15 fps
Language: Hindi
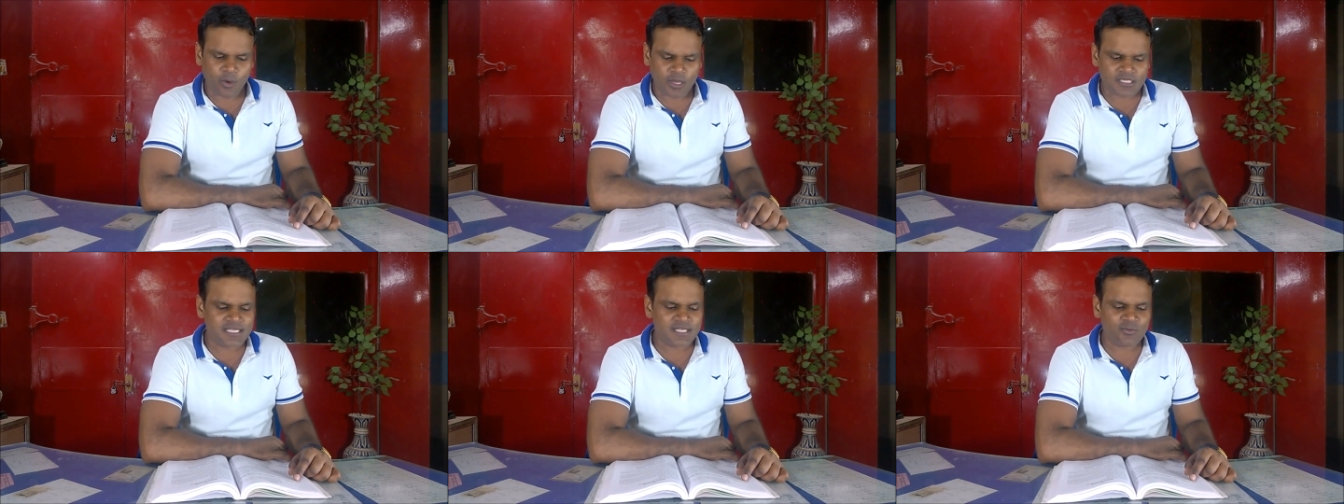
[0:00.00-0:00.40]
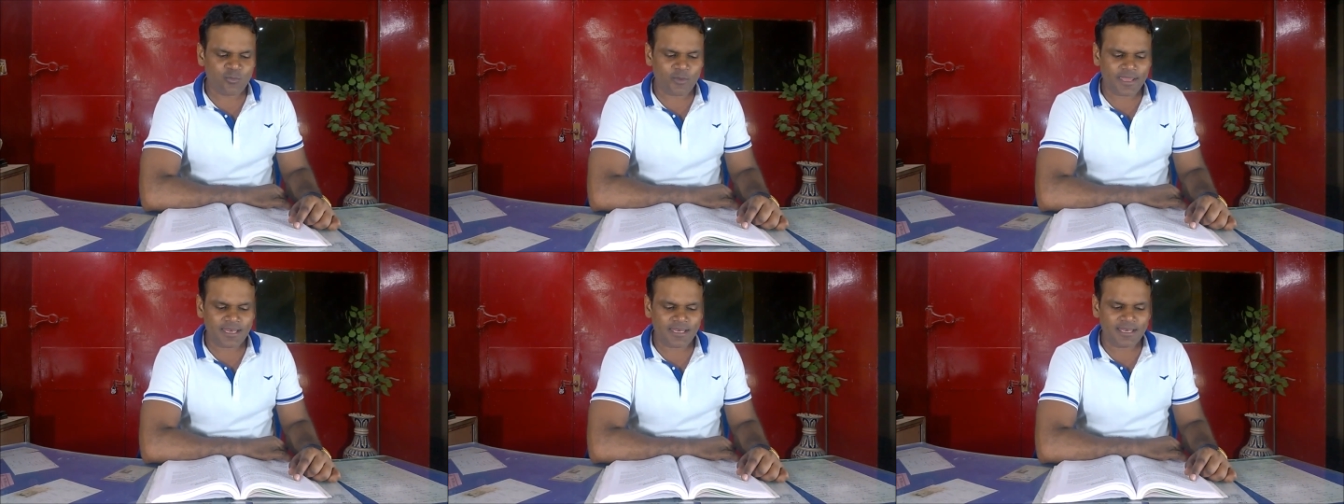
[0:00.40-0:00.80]
Was it
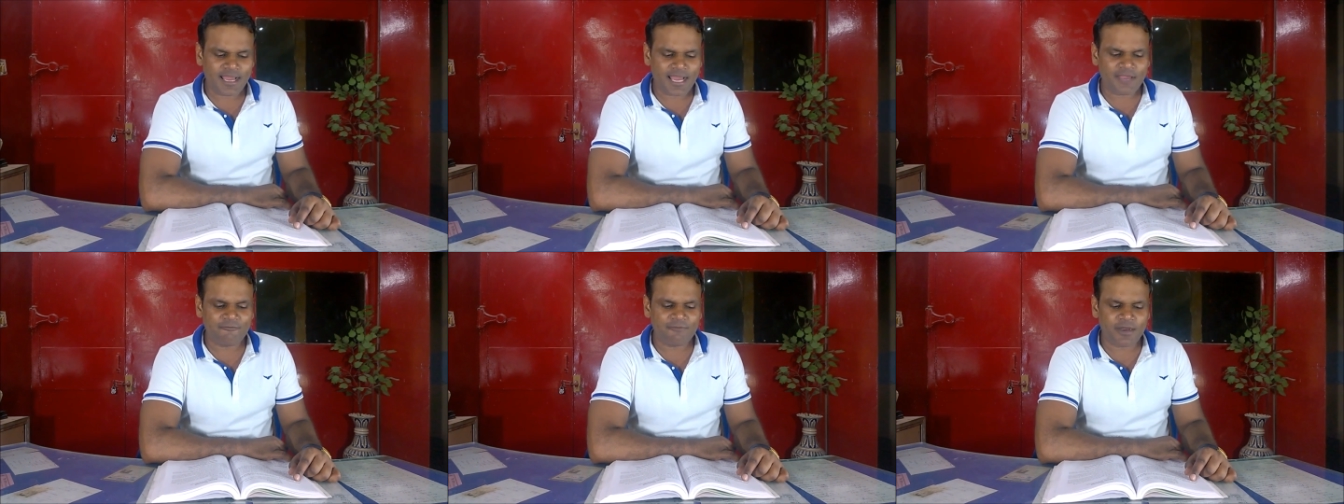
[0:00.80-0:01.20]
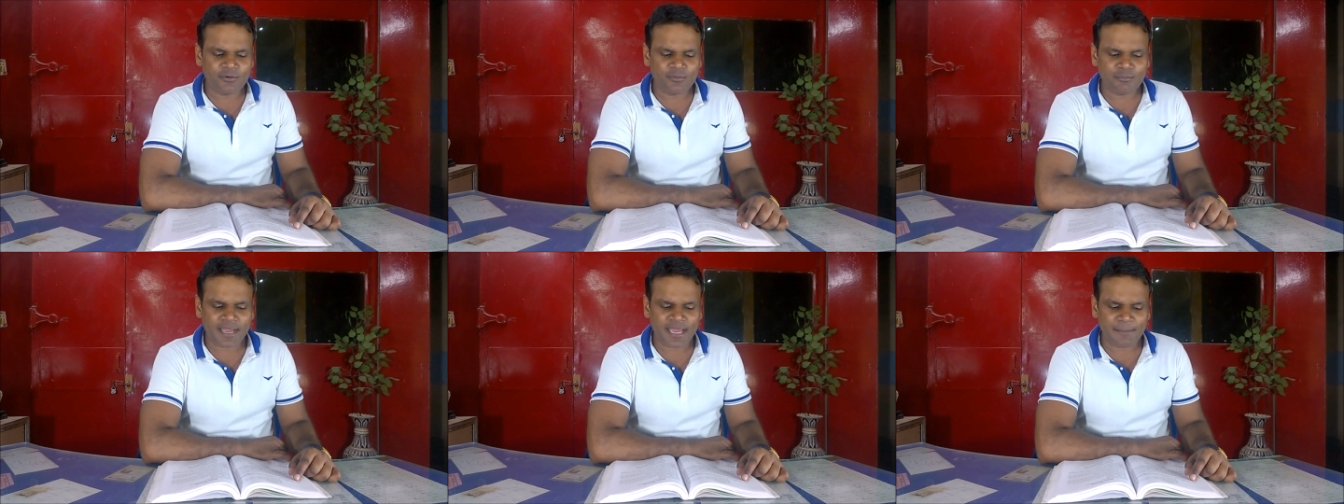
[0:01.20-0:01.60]
when I
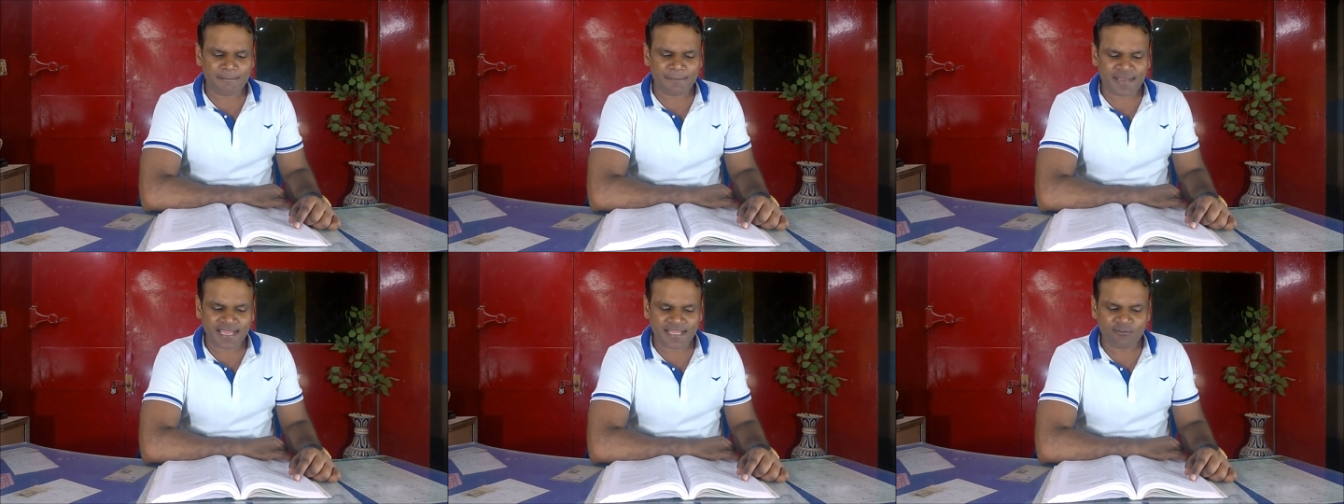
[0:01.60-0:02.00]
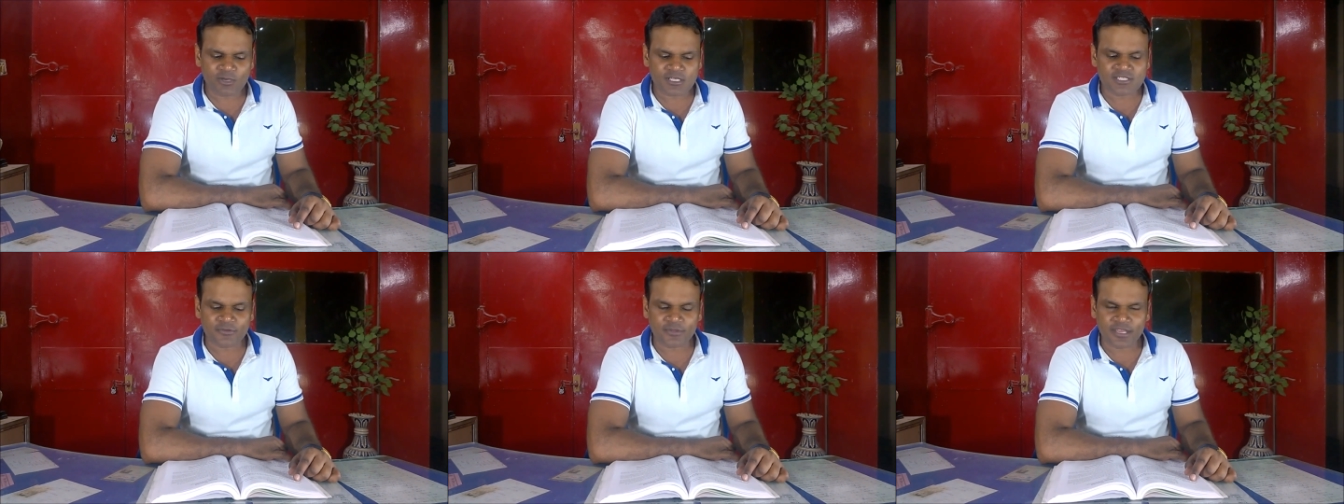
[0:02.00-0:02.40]
found my
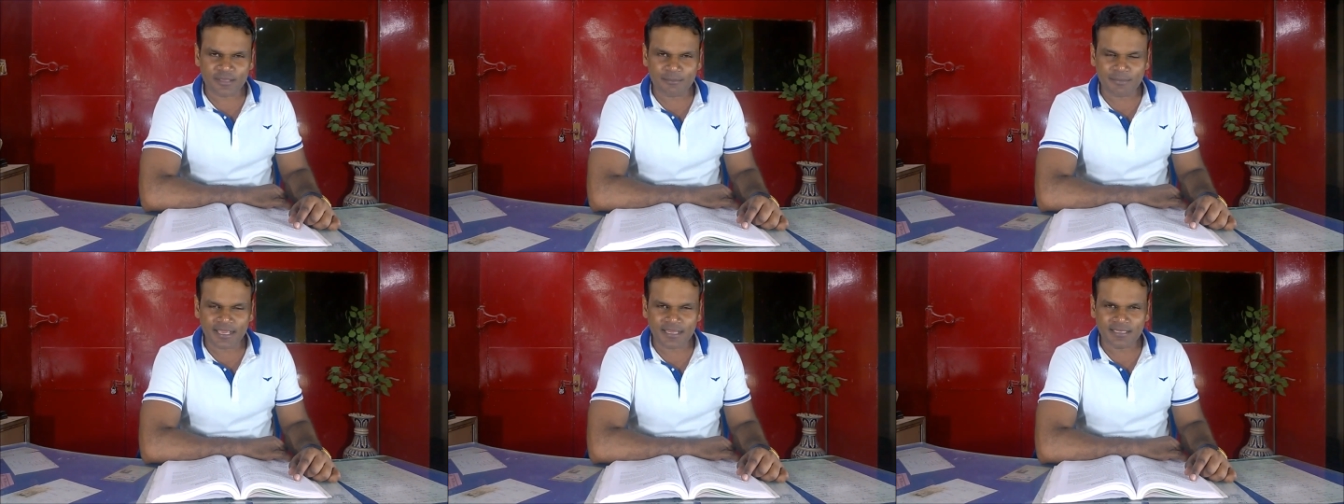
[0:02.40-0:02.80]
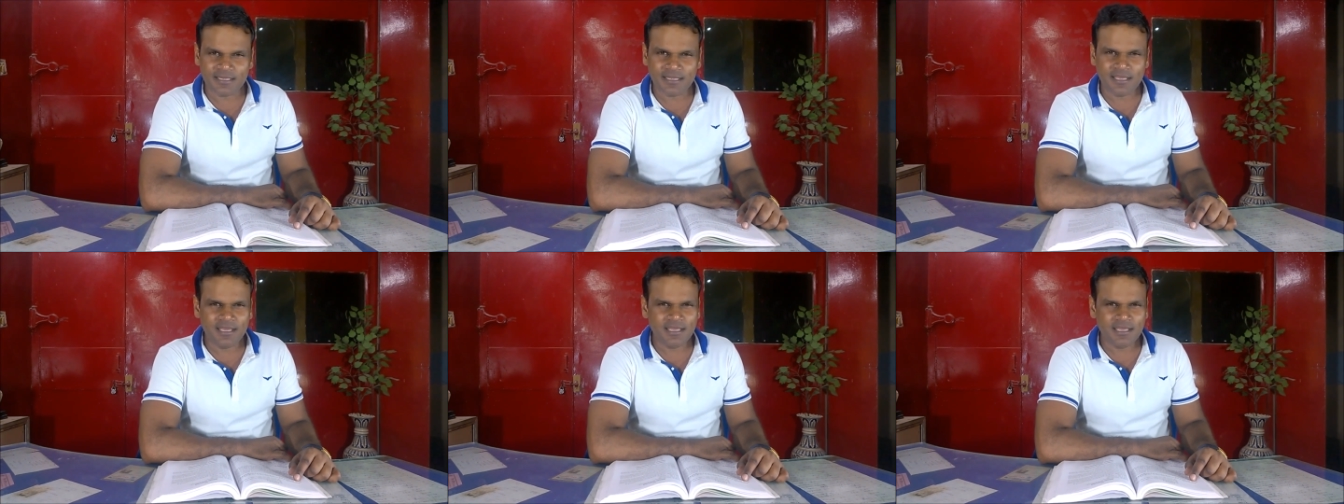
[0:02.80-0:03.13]
mind was really mine?